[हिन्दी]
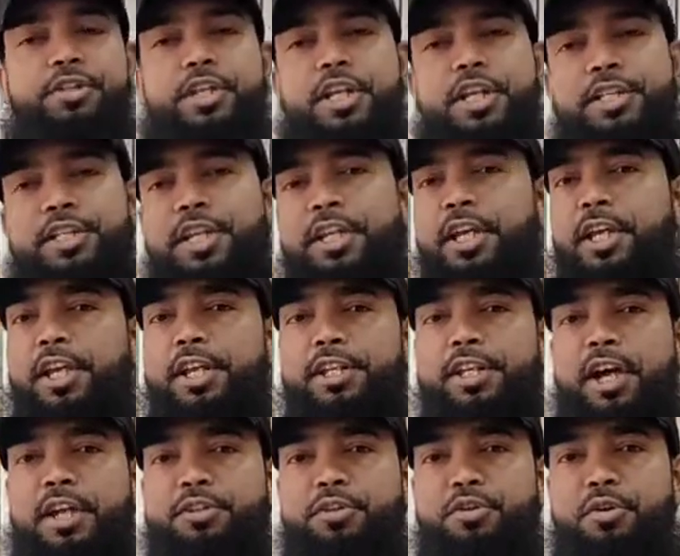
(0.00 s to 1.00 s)
चलिए देर ना
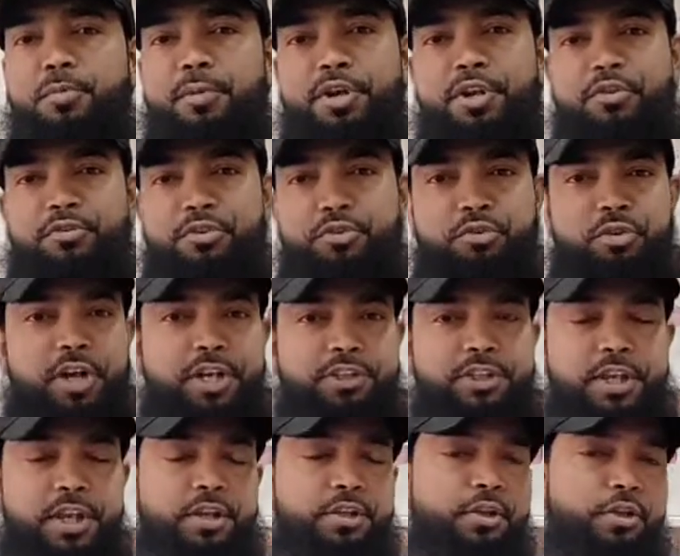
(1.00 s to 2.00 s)
करके आज की जो वीडियो शुरू
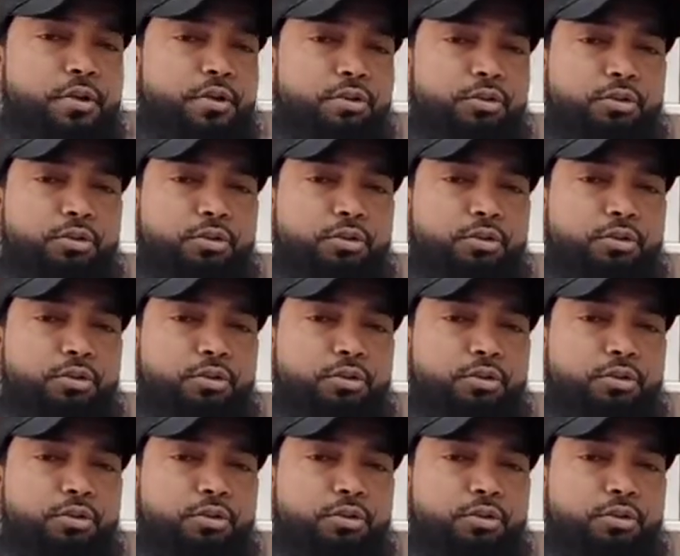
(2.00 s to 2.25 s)
करते हैं